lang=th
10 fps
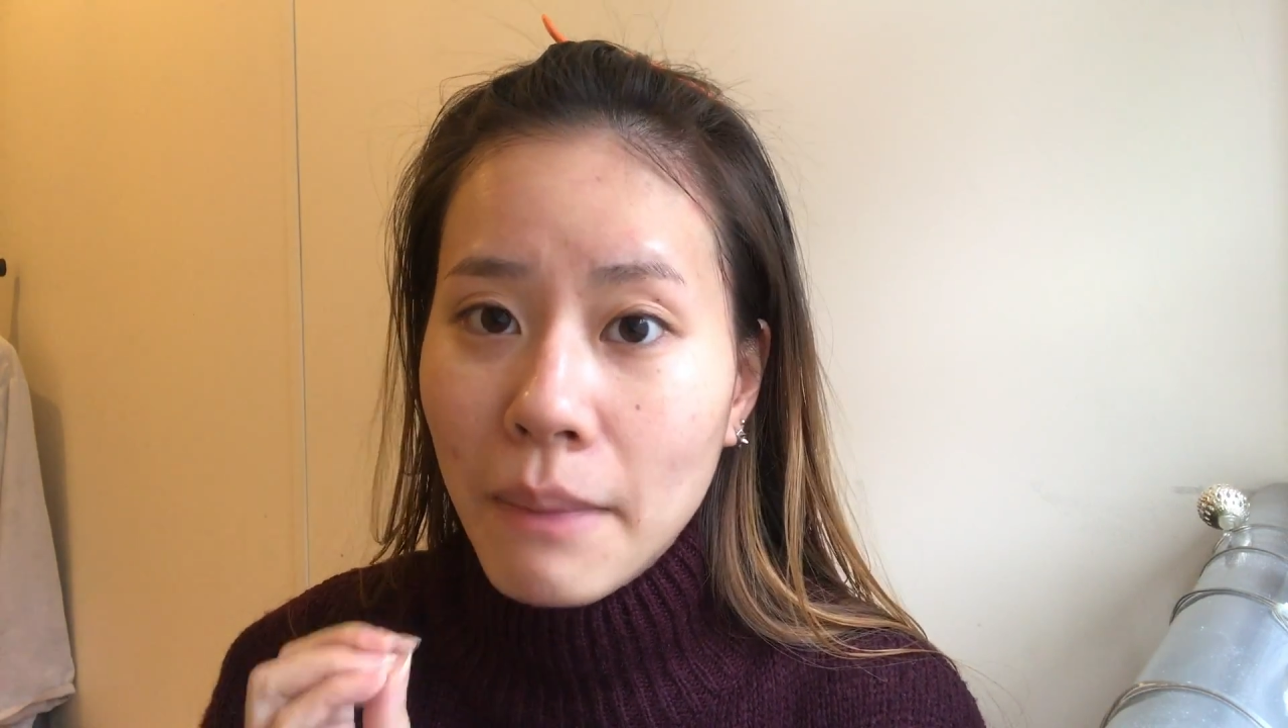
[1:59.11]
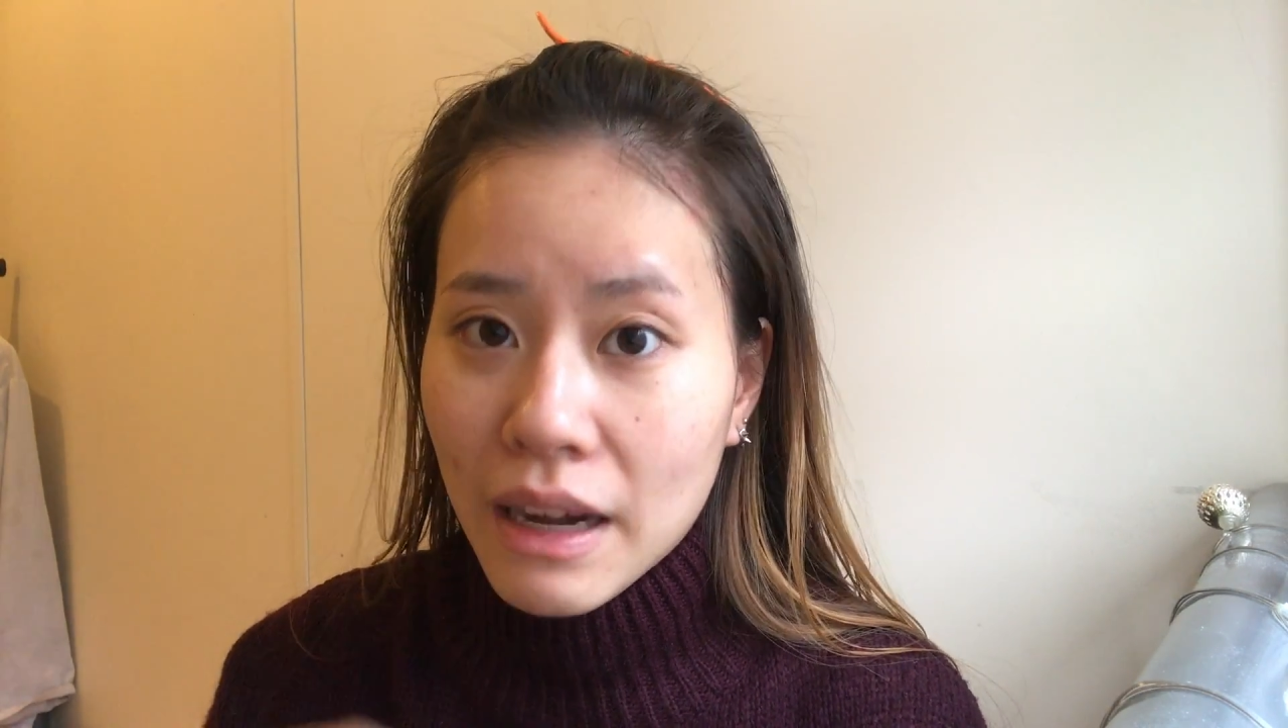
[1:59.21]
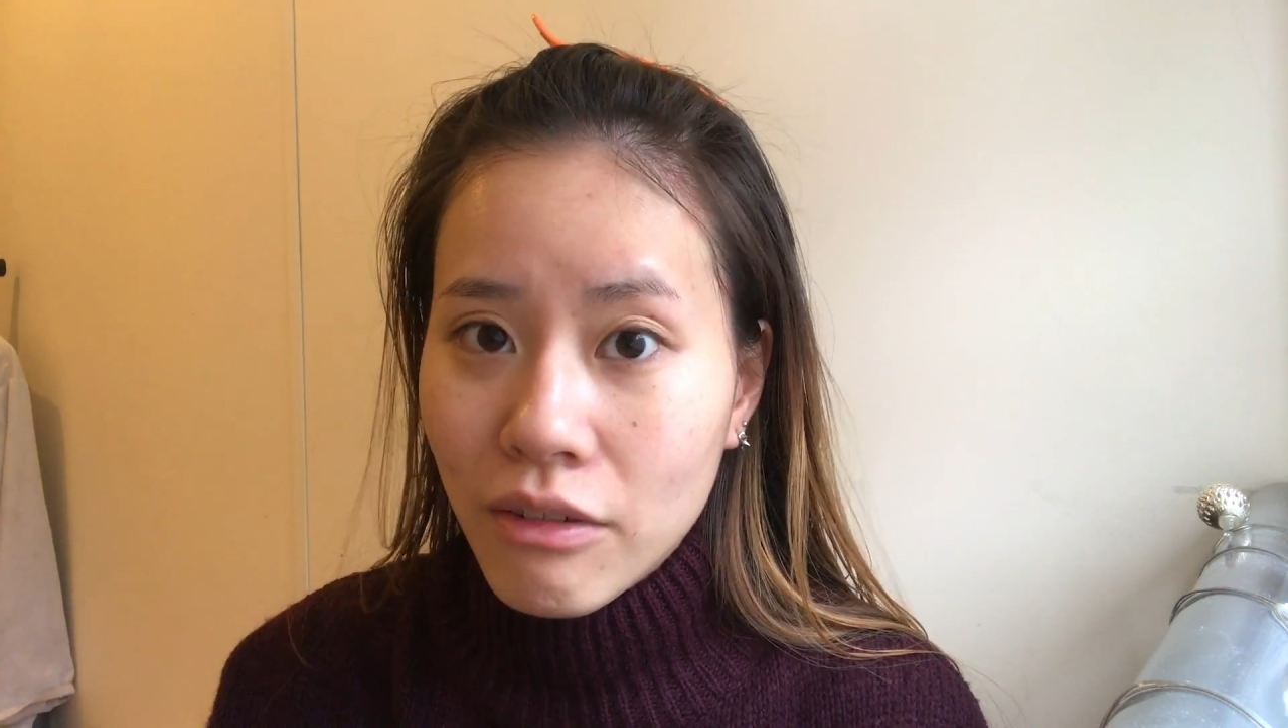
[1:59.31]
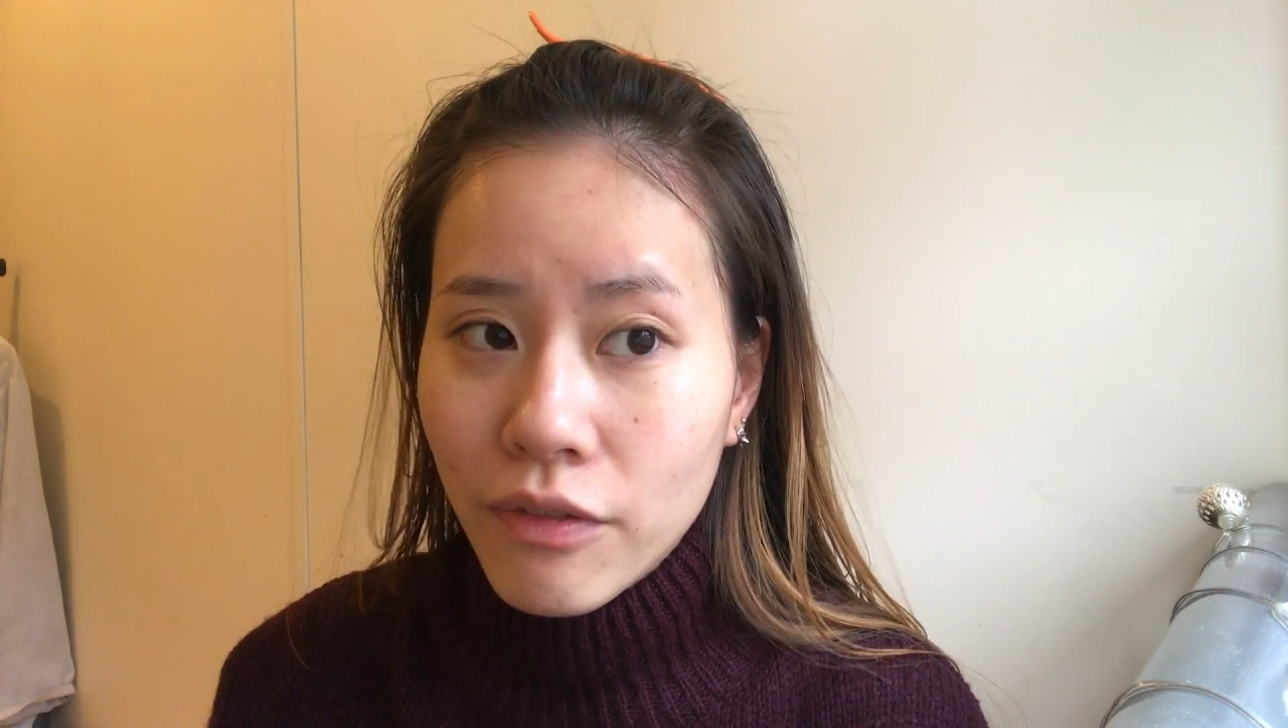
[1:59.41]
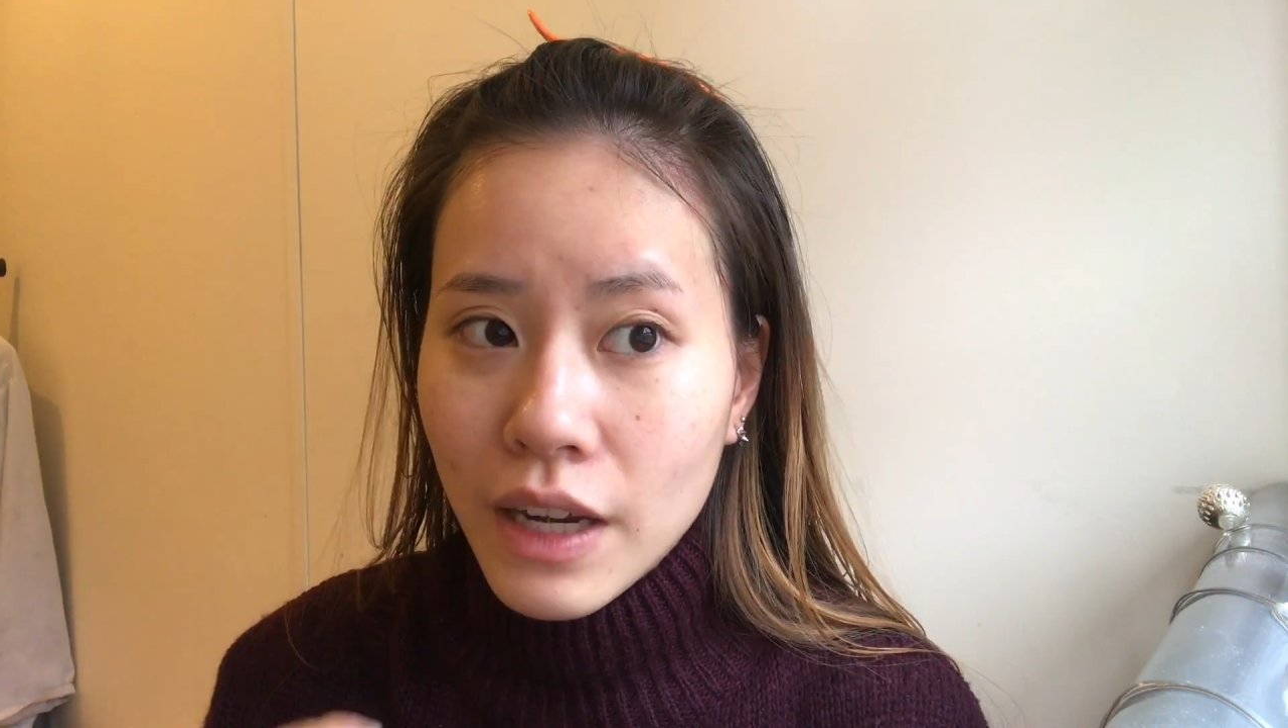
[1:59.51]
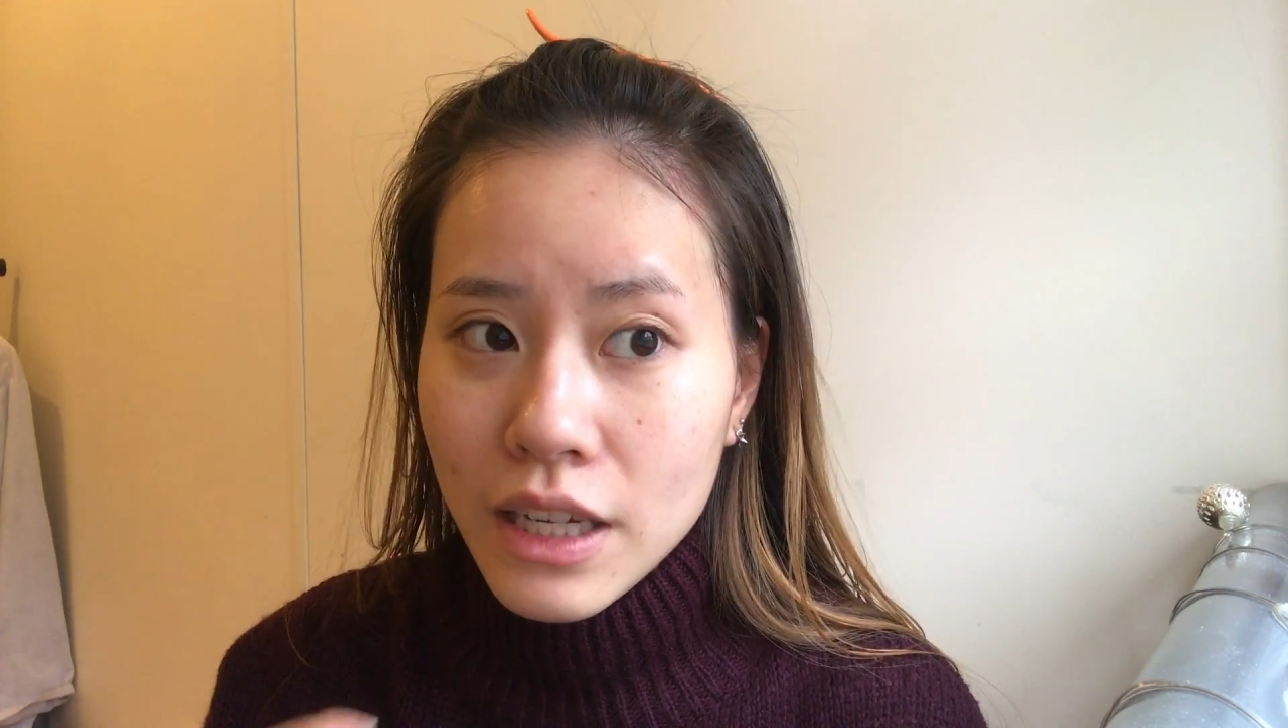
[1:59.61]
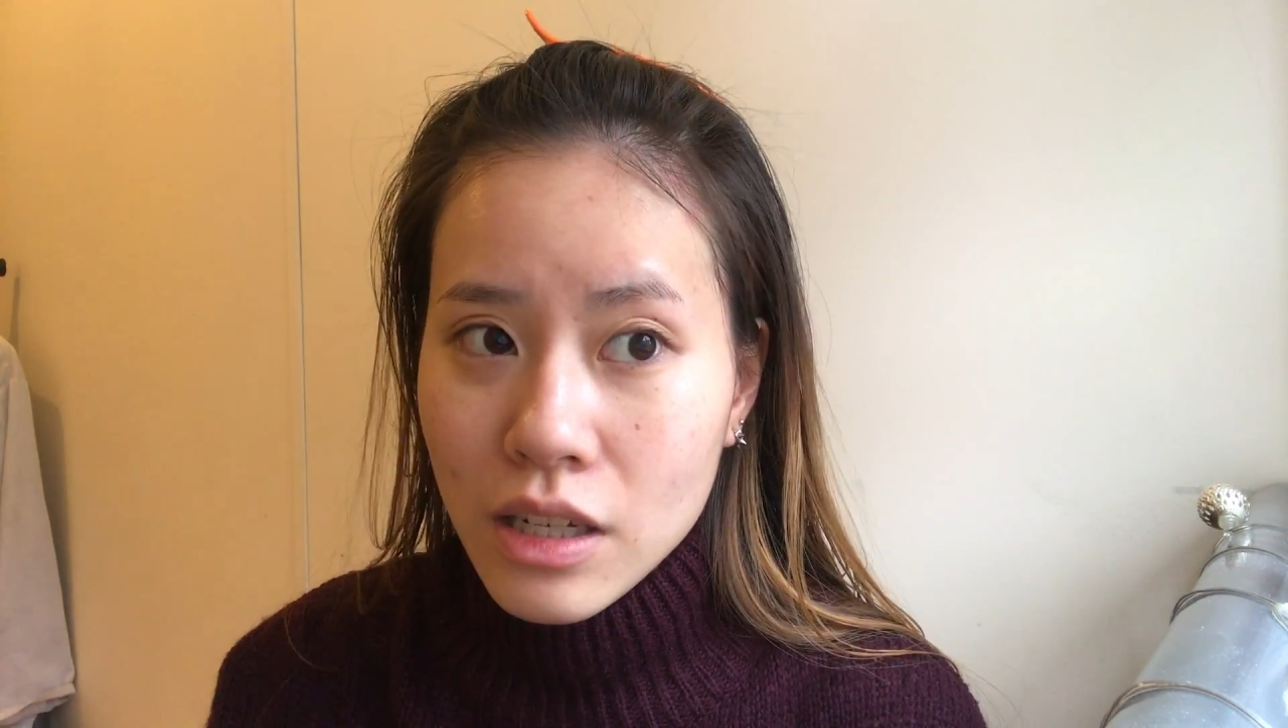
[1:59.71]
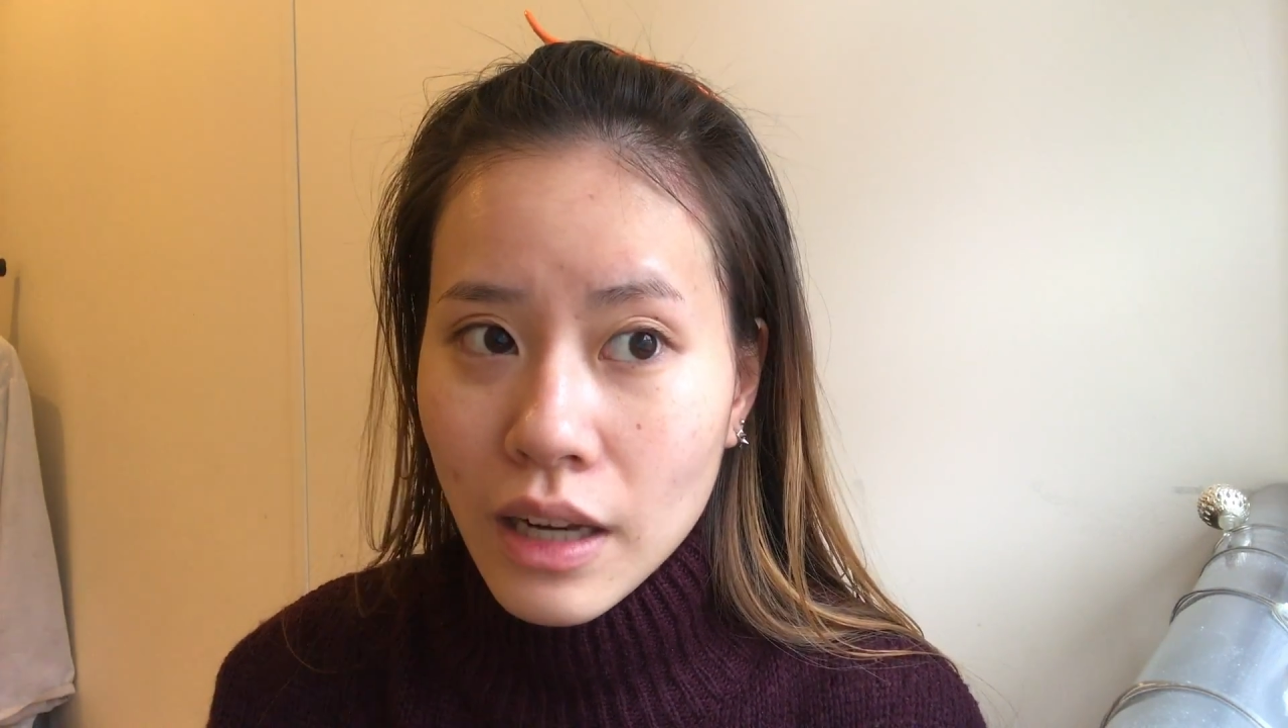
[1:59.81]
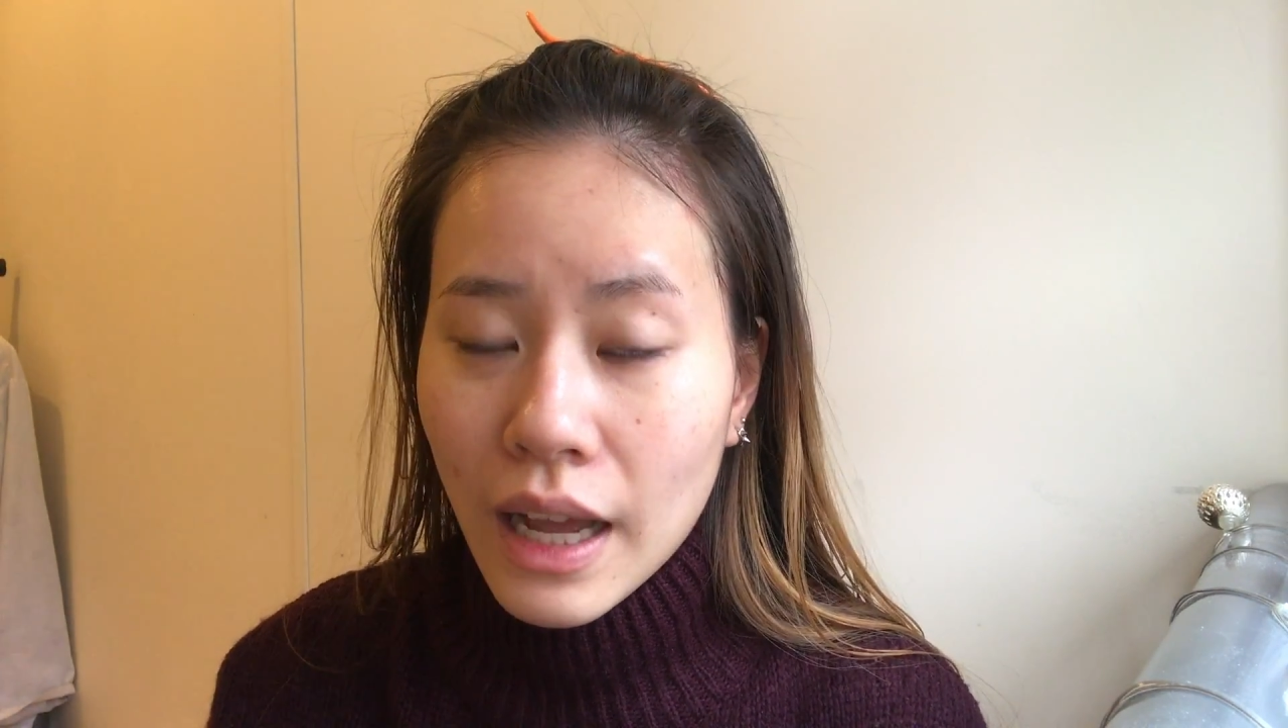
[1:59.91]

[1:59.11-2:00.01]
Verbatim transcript: matte finish